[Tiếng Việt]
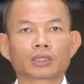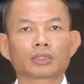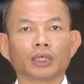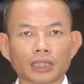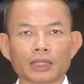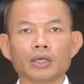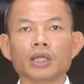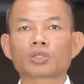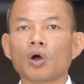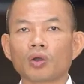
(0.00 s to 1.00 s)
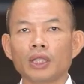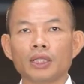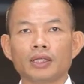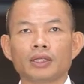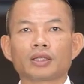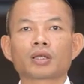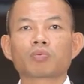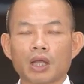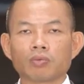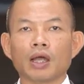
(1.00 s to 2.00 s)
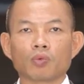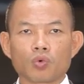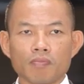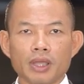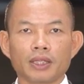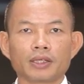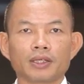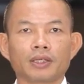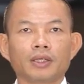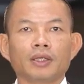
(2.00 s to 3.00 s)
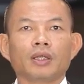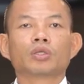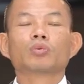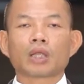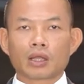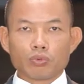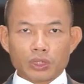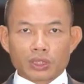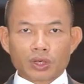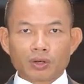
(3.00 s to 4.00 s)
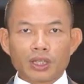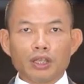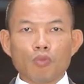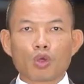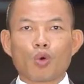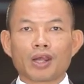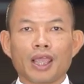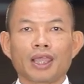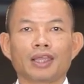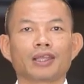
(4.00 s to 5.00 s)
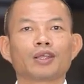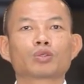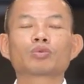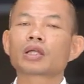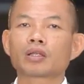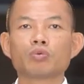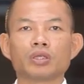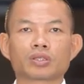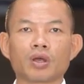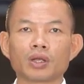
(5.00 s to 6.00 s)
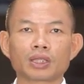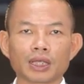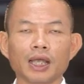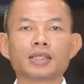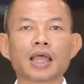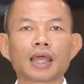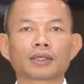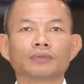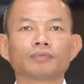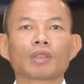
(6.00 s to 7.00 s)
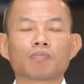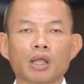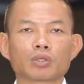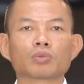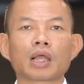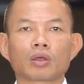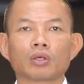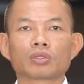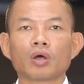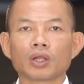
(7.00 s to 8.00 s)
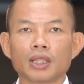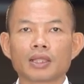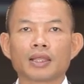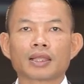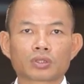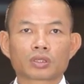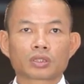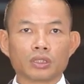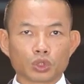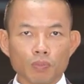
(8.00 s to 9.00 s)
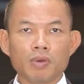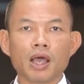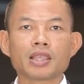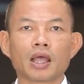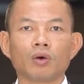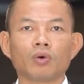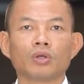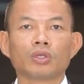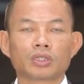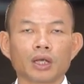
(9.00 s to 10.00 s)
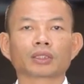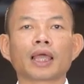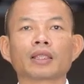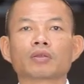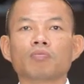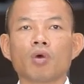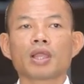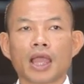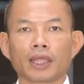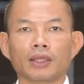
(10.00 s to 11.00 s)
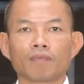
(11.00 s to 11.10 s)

trở thành người cho đi trong cộng đồng của mình. Chúng ta không chỉ cho đi những mối quan hệ, chúng ta không chỉ cho đi thời gian, mà chúng ta còn cho đi cả những sự giúp đỡ nhau trưởng thành trong mỗi ngày.